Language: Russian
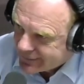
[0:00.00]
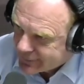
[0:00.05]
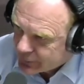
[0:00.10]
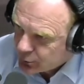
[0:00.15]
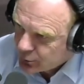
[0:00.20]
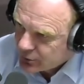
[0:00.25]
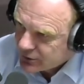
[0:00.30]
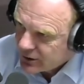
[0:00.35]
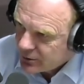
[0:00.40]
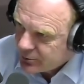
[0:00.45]

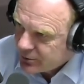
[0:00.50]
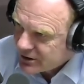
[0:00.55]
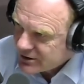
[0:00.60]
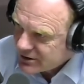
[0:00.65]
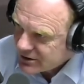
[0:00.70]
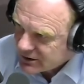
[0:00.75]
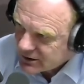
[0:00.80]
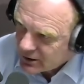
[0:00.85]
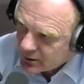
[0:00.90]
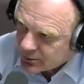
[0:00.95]
который
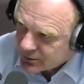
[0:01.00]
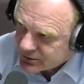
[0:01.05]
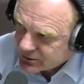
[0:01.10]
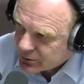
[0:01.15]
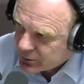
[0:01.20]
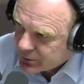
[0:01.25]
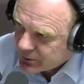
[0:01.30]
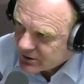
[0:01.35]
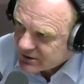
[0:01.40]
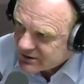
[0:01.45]
опять же к нам
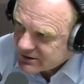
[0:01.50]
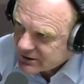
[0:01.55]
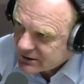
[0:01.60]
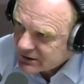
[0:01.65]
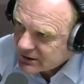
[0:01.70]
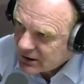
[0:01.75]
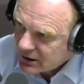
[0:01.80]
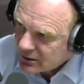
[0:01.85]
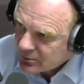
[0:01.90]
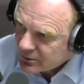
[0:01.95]
поступил
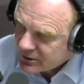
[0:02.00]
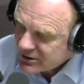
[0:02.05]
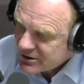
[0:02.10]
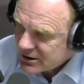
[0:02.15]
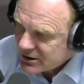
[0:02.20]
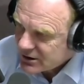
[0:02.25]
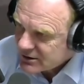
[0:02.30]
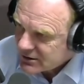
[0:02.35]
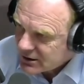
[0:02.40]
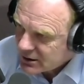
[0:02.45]
сигнал. Мы
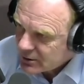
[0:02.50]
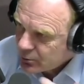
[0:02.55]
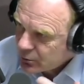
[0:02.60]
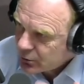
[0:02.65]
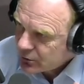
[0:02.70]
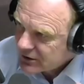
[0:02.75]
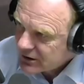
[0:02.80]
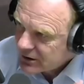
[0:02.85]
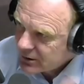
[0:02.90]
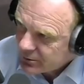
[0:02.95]
сейчас
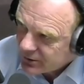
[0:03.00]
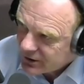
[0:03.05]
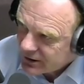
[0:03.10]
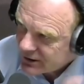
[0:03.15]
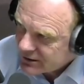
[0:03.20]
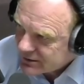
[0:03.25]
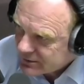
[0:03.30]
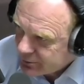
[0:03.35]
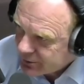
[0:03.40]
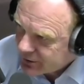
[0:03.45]
работаем
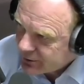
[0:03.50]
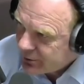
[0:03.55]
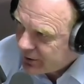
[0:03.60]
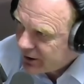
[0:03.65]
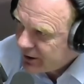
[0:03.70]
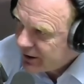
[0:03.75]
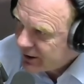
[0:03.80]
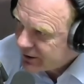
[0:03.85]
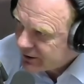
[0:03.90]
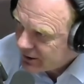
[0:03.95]
и с
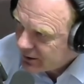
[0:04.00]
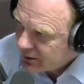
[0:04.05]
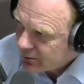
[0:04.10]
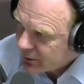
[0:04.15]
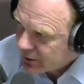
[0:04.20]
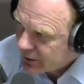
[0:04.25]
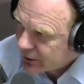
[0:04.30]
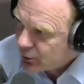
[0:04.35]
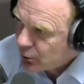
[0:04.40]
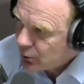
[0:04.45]

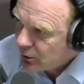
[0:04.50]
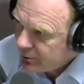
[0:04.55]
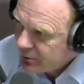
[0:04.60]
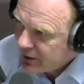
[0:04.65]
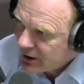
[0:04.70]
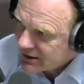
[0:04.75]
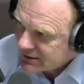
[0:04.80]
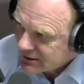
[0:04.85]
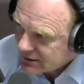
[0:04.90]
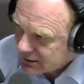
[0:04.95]
предприятием, кто
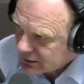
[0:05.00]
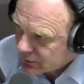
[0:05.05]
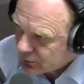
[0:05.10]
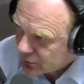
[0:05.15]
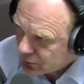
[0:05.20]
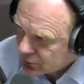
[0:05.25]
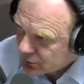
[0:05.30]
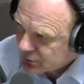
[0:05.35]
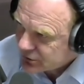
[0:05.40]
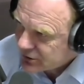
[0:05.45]
обязан
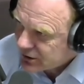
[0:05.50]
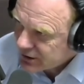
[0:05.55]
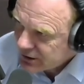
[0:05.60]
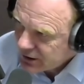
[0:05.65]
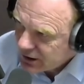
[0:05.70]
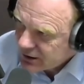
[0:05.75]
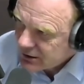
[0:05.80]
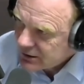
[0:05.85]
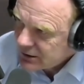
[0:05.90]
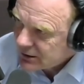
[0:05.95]

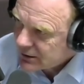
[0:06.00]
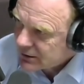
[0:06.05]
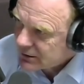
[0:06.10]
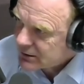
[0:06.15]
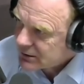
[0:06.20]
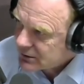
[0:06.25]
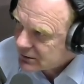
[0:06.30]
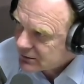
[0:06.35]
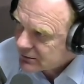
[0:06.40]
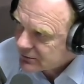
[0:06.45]
устранять
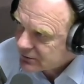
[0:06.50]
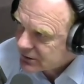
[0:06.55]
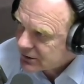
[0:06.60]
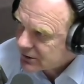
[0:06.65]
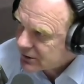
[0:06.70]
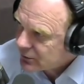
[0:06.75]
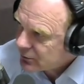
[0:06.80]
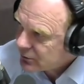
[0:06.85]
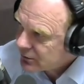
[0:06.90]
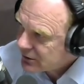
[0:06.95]

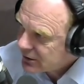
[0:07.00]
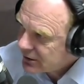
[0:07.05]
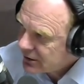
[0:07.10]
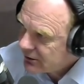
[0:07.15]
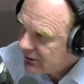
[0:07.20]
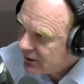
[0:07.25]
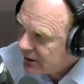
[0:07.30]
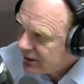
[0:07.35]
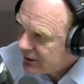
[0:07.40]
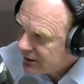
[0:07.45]
вот это вот
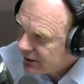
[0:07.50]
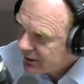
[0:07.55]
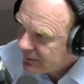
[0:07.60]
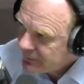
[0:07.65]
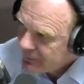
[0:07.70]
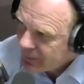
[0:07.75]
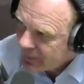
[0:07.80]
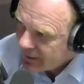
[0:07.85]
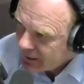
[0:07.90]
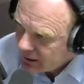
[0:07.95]

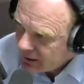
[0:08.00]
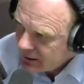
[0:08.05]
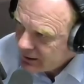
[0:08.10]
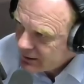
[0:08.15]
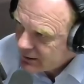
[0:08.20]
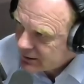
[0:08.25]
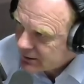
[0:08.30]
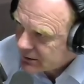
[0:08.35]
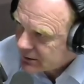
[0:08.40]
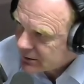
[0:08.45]
явление,
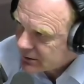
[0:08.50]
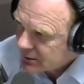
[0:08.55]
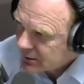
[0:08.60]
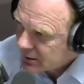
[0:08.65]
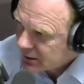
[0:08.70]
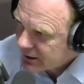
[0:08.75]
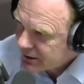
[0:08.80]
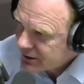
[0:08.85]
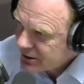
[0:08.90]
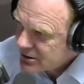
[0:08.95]
и,
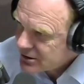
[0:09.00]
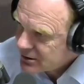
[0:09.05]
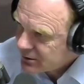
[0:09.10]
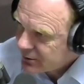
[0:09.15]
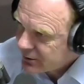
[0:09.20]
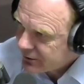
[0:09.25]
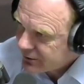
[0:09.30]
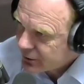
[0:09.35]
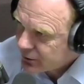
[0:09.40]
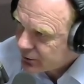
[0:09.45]
э, конечно,
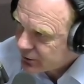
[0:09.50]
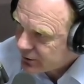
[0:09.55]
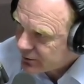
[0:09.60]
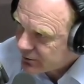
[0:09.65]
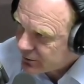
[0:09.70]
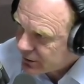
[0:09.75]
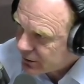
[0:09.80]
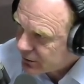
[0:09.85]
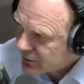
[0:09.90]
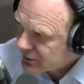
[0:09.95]
мы
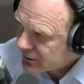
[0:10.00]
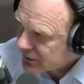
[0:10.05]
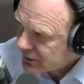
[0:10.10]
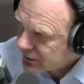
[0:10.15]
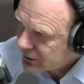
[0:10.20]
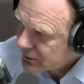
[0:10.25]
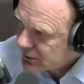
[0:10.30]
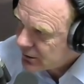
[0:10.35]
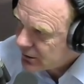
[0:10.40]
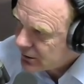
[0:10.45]
выходим на
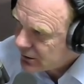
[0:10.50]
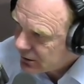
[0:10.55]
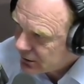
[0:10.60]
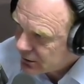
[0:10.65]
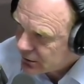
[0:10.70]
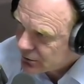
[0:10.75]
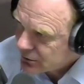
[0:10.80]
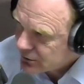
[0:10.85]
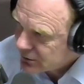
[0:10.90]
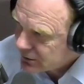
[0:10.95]

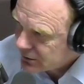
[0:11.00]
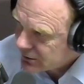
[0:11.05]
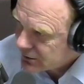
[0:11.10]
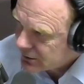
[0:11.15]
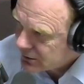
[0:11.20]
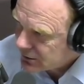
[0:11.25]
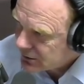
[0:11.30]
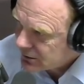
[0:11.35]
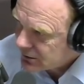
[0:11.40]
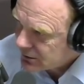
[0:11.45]
э,
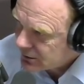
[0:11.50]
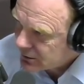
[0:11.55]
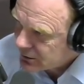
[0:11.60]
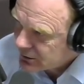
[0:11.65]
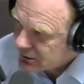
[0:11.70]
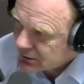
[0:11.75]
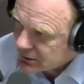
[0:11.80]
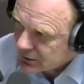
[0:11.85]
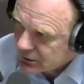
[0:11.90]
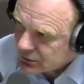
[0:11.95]

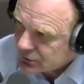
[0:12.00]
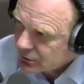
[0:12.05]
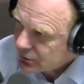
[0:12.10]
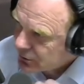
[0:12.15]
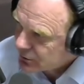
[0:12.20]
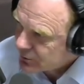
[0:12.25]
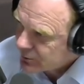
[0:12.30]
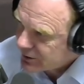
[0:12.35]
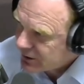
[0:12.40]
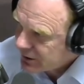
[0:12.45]

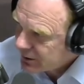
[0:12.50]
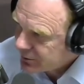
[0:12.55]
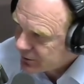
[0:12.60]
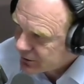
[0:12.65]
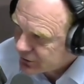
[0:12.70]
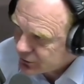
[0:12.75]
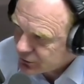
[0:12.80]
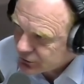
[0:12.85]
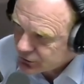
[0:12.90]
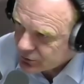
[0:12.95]
Ростехнадзор,
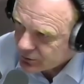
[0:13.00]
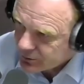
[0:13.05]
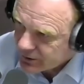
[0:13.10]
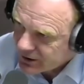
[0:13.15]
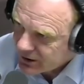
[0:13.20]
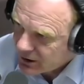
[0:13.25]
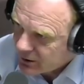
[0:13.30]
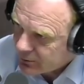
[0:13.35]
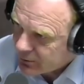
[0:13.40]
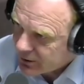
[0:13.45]
Роспотребнадзор,
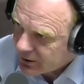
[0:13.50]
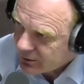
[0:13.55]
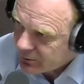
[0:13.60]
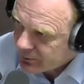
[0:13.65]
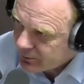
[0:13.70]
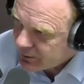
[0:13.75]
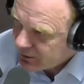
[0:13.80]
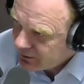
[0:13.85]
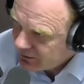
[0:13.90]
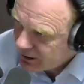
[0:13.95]
чтобы они
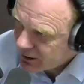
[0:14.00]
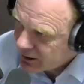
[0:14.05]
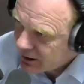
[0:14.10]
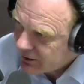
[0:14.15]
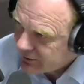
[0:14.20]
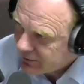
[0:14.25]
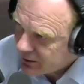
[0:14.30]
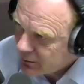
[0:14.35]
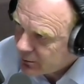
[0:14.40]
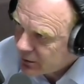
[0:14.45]

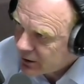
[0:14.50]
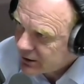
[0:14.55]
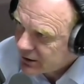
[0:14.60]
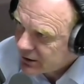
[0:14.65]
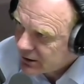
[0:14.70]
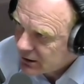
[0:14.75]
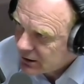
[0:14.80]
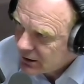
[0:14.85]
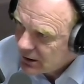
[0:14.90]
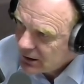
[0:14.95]
привлекли
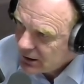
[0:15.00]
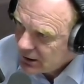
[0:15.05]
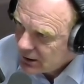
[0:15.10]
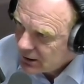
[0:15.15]
внимание.